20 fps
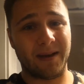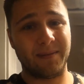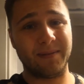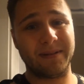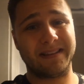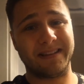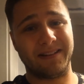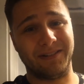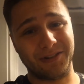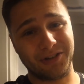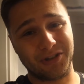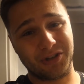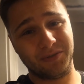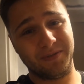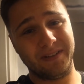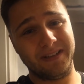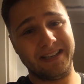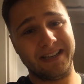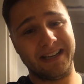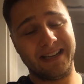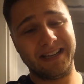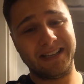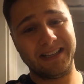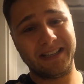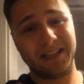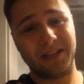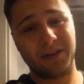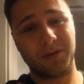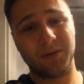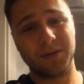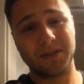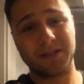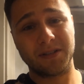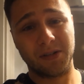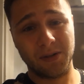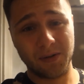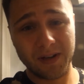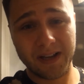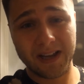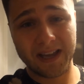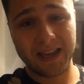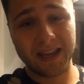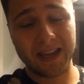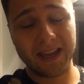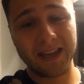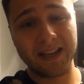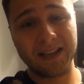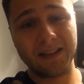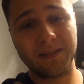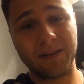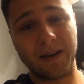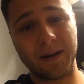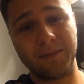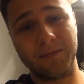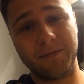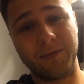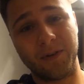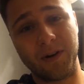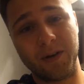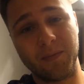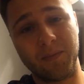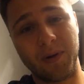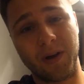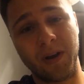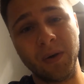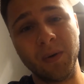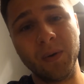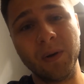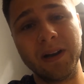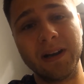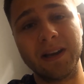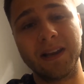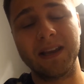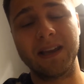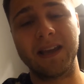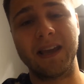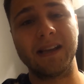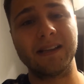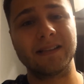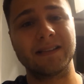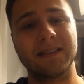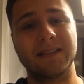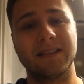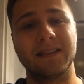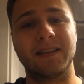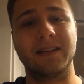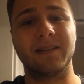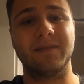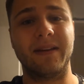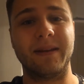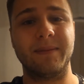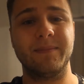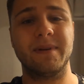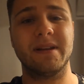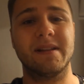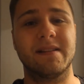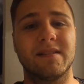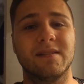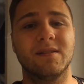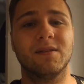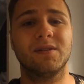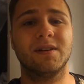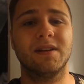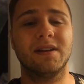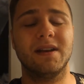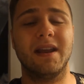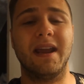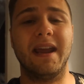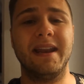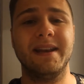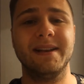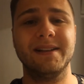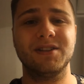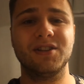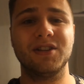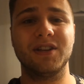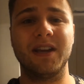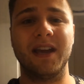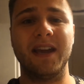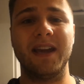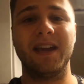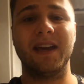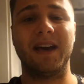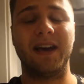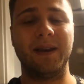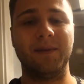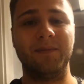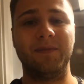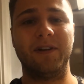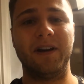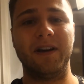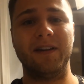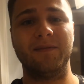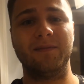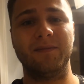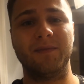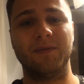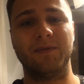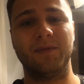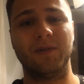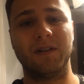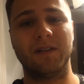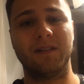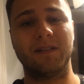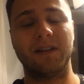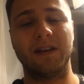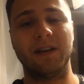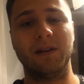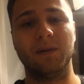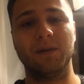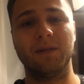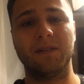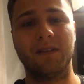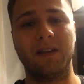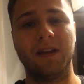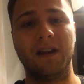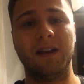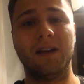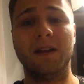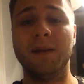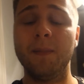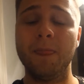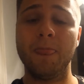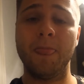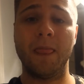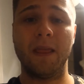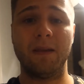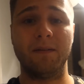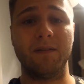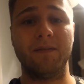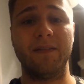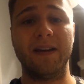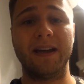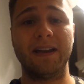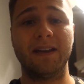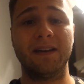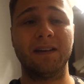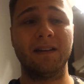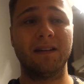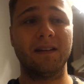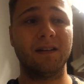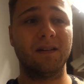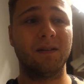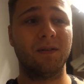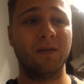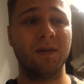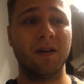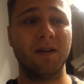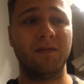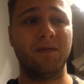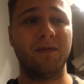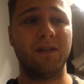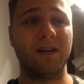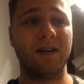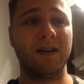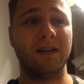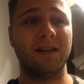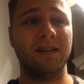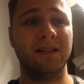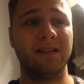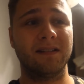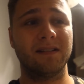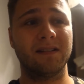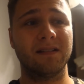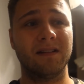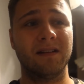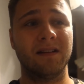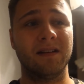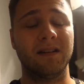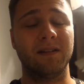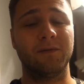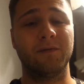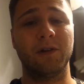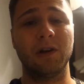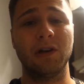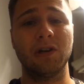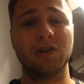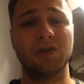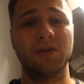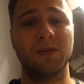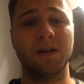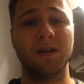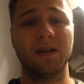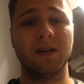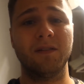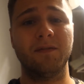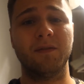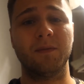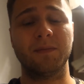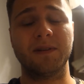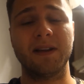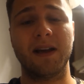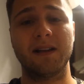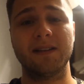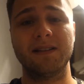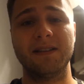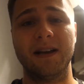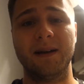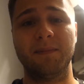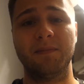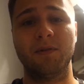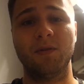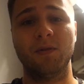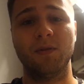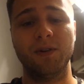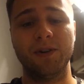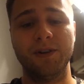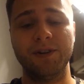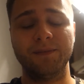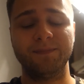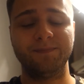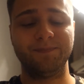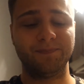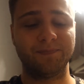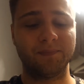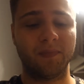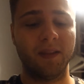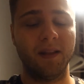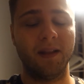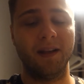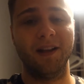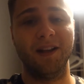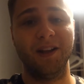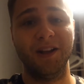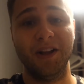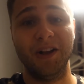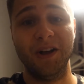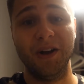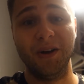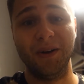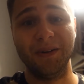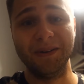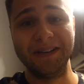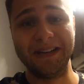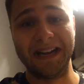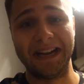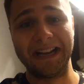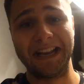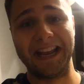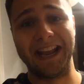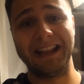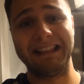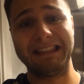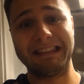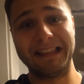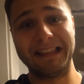habe jetzt auch schon wieder richtig großen Hunger gekriegt. Wir haben vorhin ein paar Nudeln gegessen. Ich werde mir jetzt noch einen Energy Cake reinpfeifen, bevor es dann losgeht. Wir werden ungefähr in einer Viertelstunde vom Taxi abgeholt. Und dann geht's